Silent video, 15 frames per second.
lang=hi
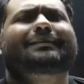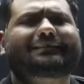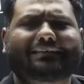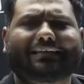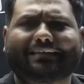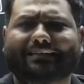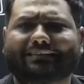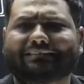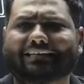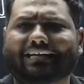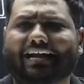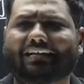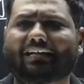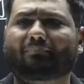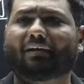क्या
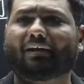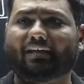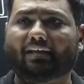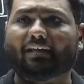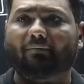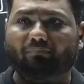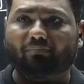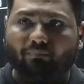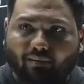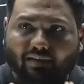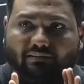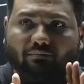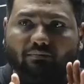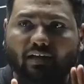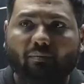चाटे पड़ेंगे बात
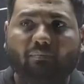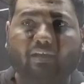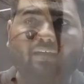सुन में आ क्या